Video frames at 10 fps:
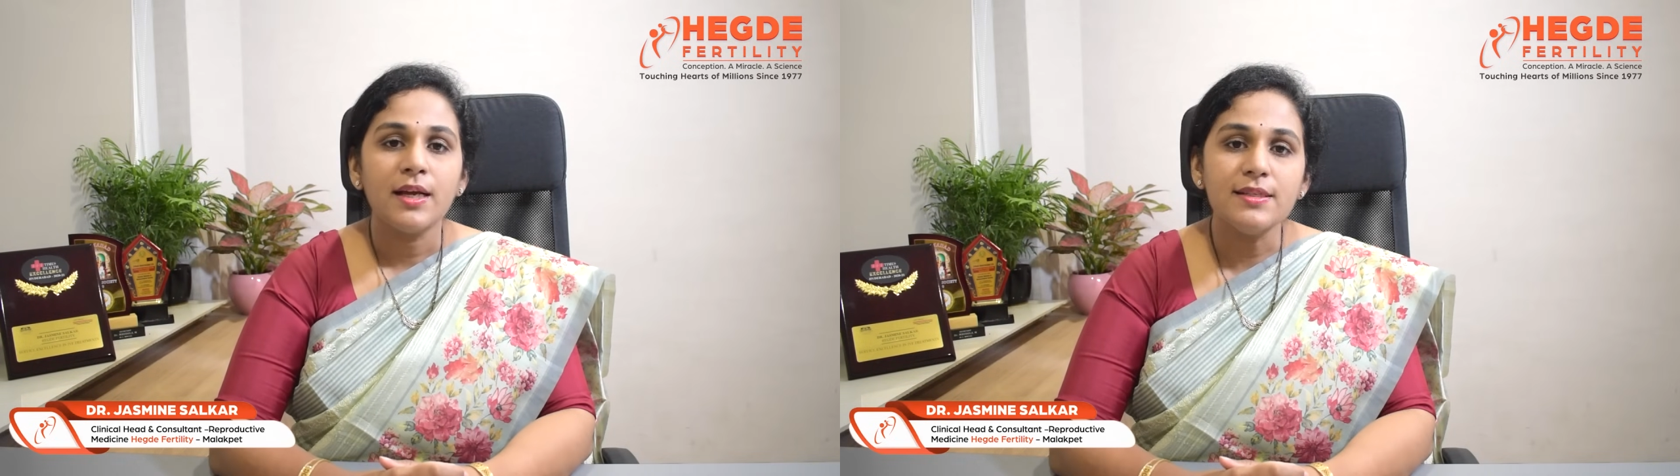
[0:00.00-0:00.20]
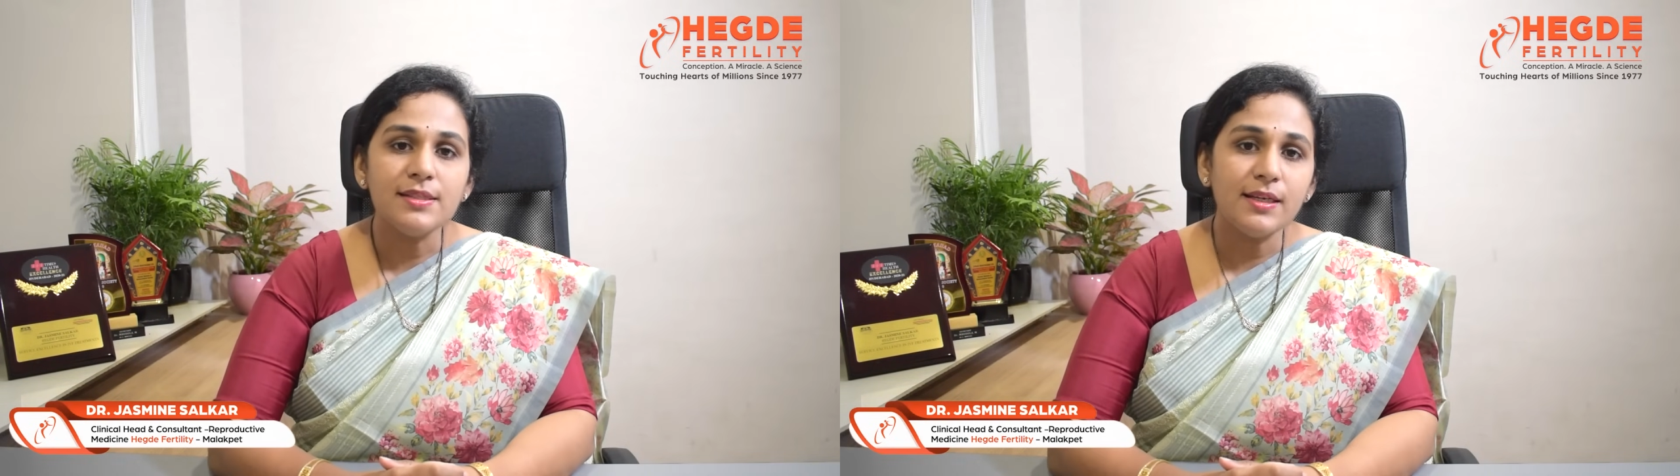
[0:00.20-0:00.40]

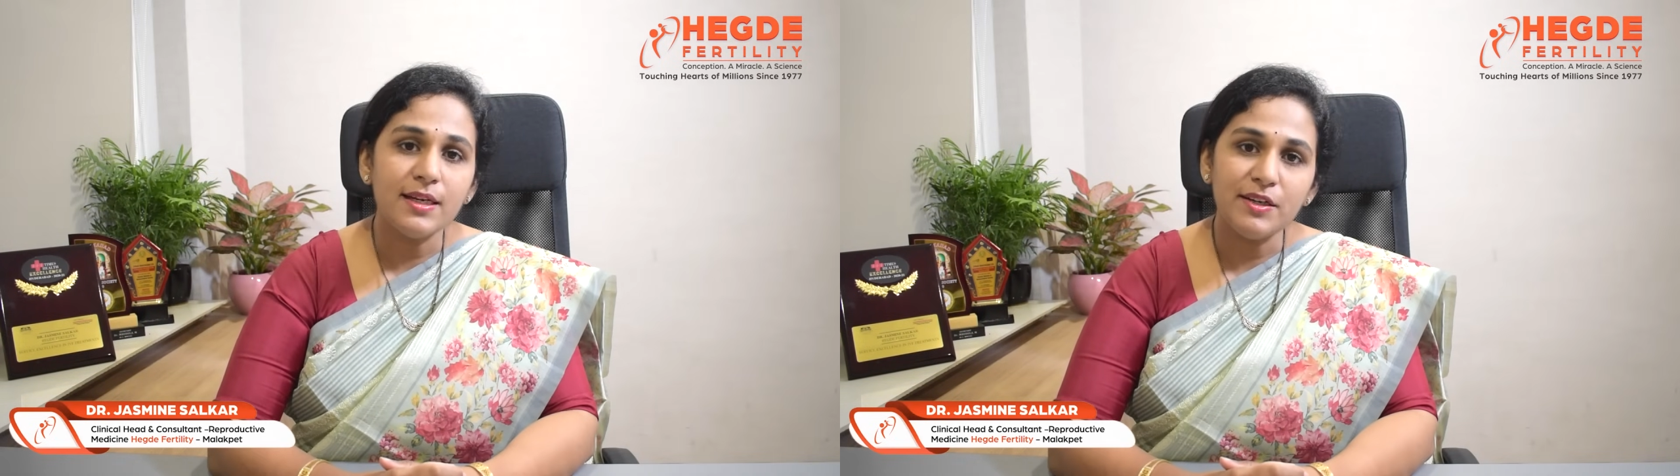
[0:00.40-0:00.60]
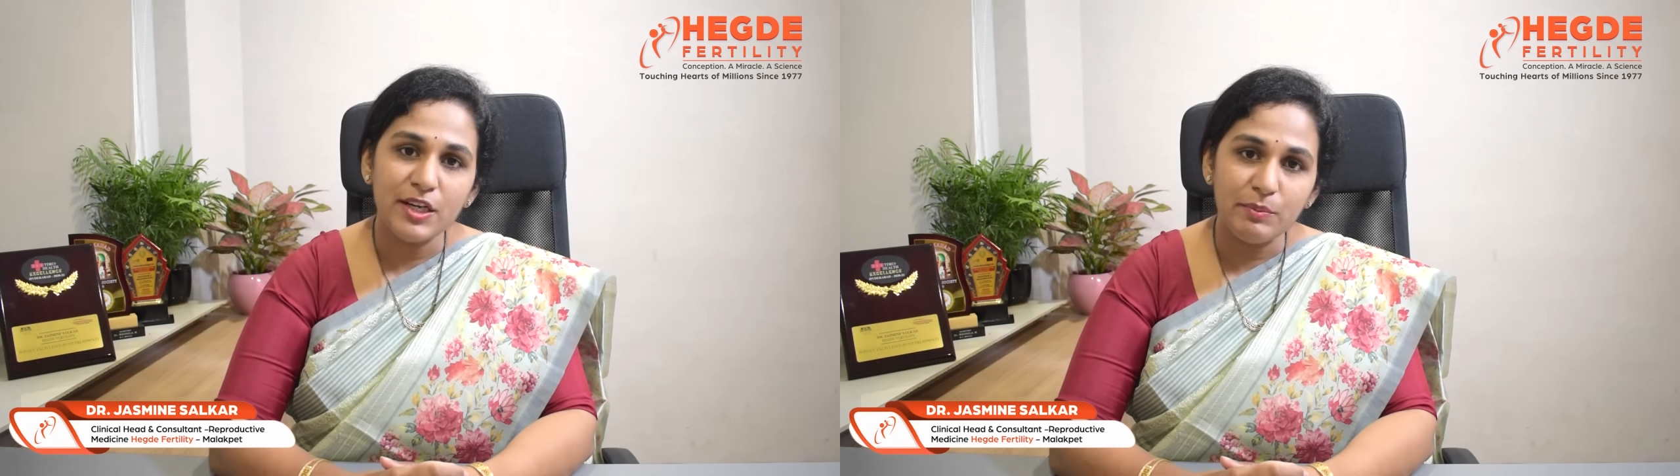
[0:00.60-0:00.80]

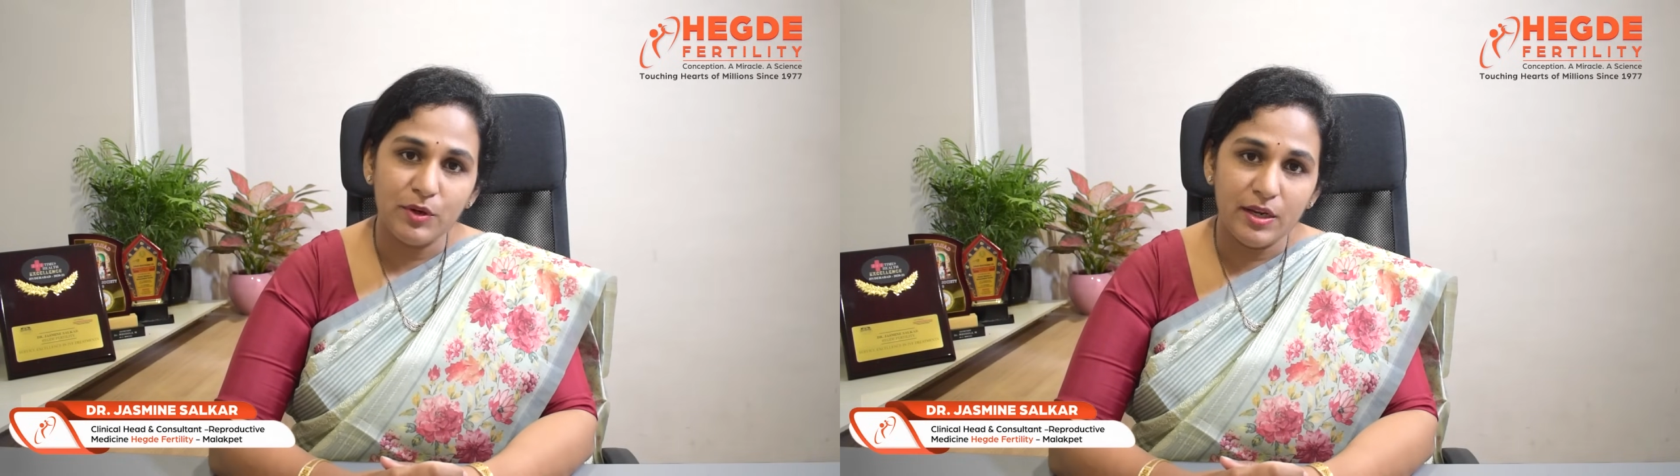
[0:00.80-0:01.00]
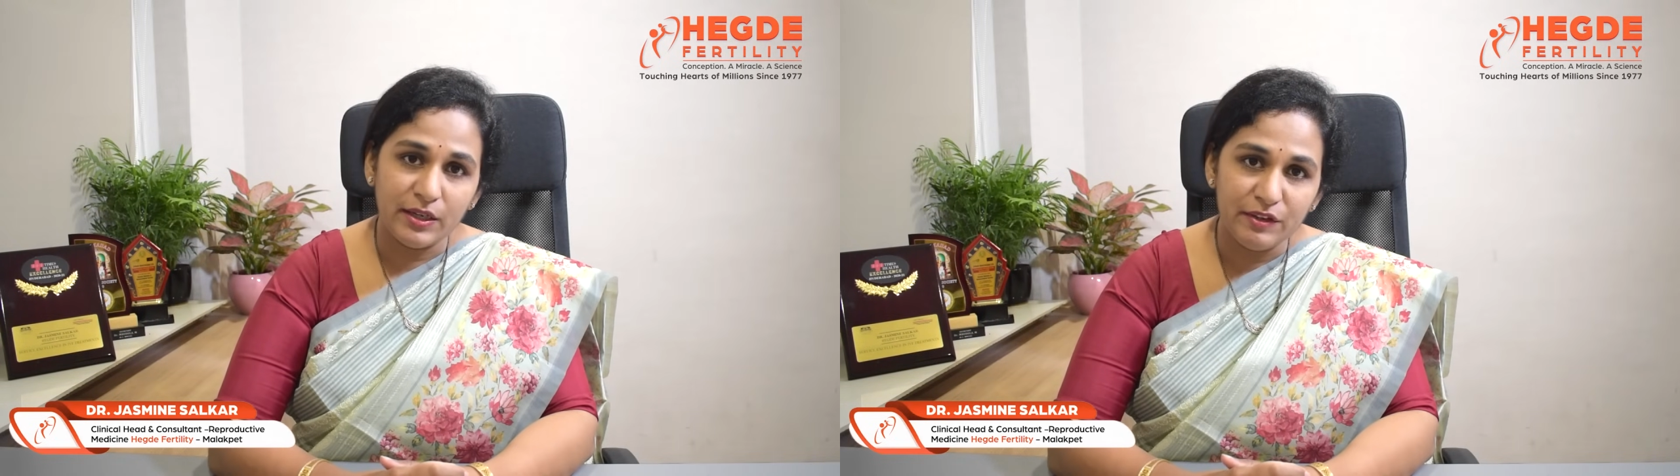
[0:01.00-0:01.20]
कंसल्टेंट
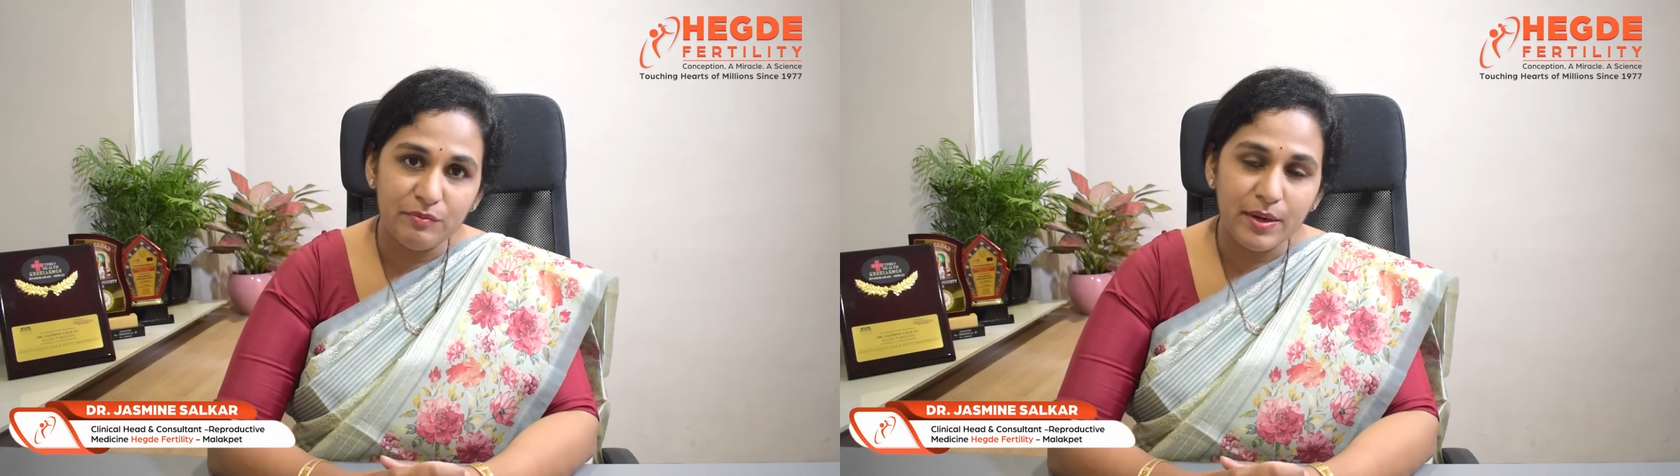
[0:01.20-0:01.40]
रिप्रोडक्टिव